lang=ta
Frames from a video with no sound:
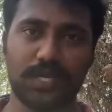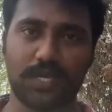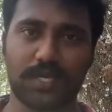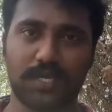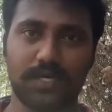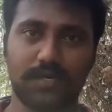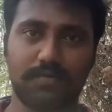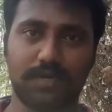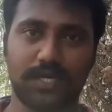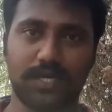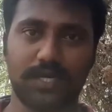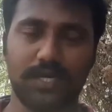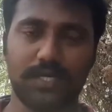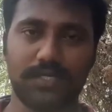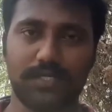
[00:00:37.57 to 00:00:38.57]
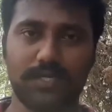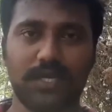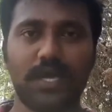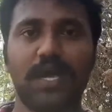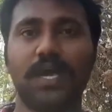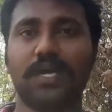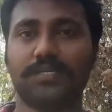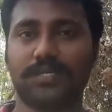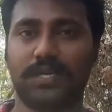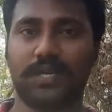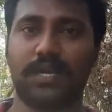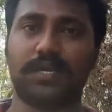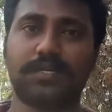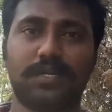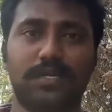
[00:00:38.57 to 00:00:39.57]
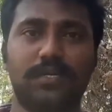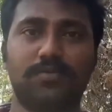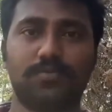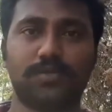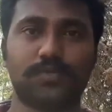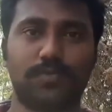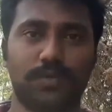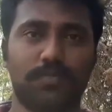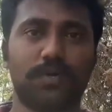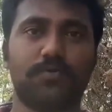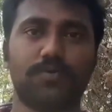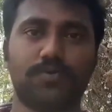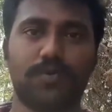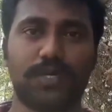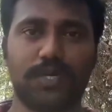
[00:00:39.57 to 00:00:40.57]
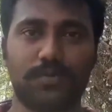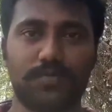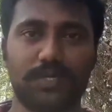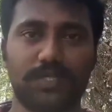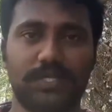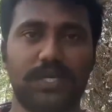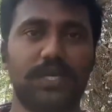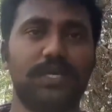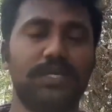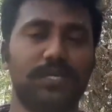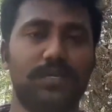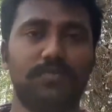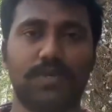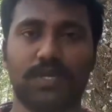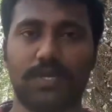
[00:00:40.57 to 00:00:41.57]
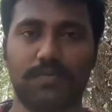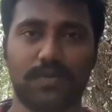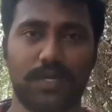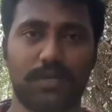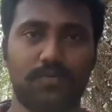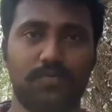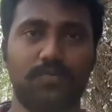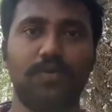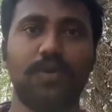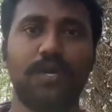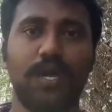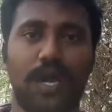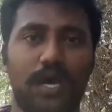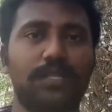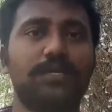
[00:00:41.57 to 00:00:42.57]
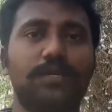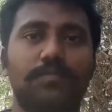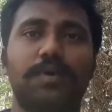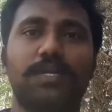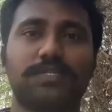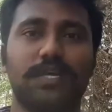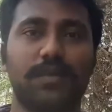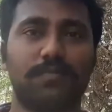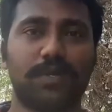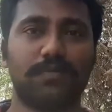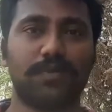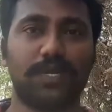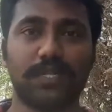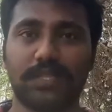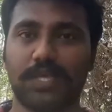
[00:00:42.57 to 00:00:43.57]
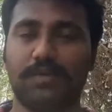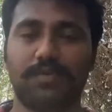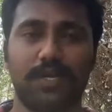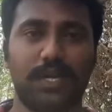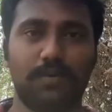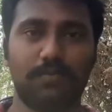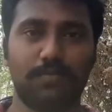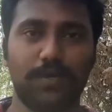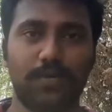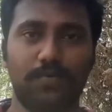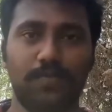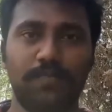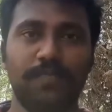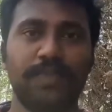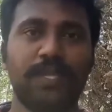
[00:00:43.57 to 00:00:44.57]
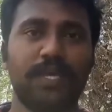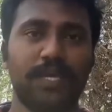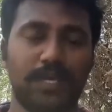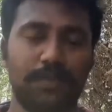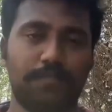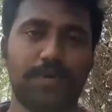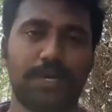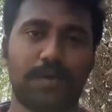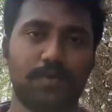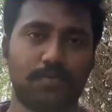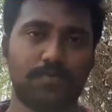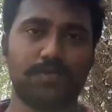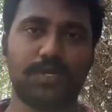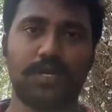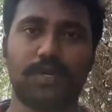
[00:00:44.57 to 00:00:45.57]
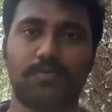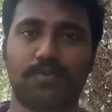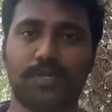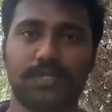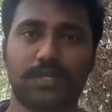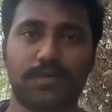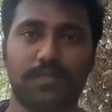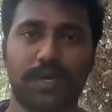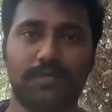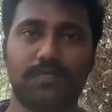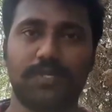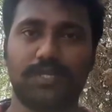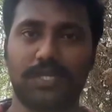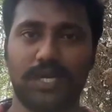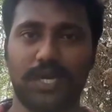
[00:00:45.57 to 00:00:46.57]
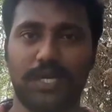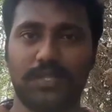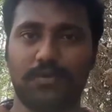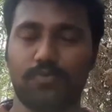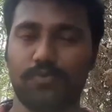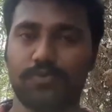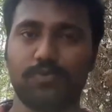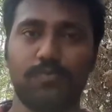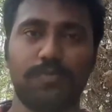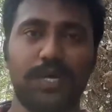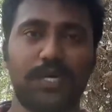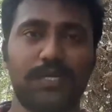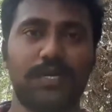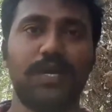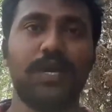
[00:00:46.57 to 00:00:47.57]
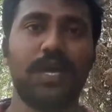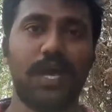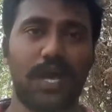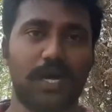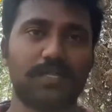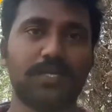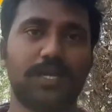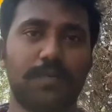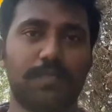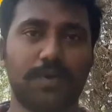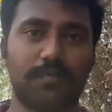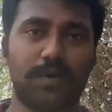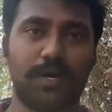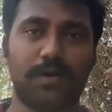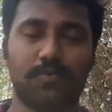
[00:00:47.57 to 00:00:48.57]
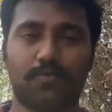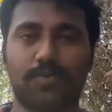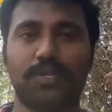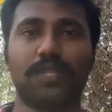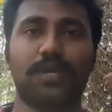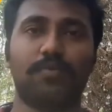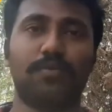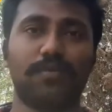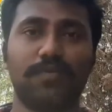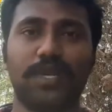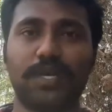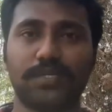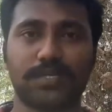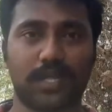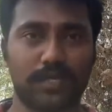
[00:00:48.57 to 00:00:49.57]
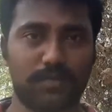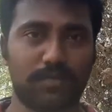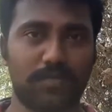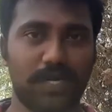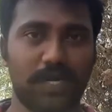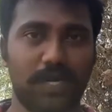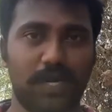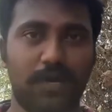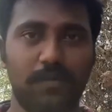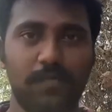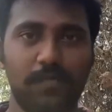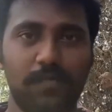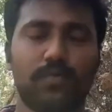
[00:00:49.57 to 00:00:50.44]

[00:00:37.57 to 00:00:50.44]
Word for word: தயாரிக்கிற நிறுவனங்கள்லேருந்து சில எலக்ட்ரானிக் டூல்ஸ் மூலமாக கொசுவை கட்டுப்படுத்துகிற நிறுவனங்கள் வரைக்கும் அதுக்கு மேலே செயல்பட வேண்டிய தேவை இல்லாமல் போயிடும் இப்போ நம்ம கொசுக்களை கொள்றதுக்கு பயன்படுத்துகிற அந்த கொசு பேட் அதுக்கப்புறமா குழந்தைகளோட விளையாட்டு சாதனமாக மாறிடலாம்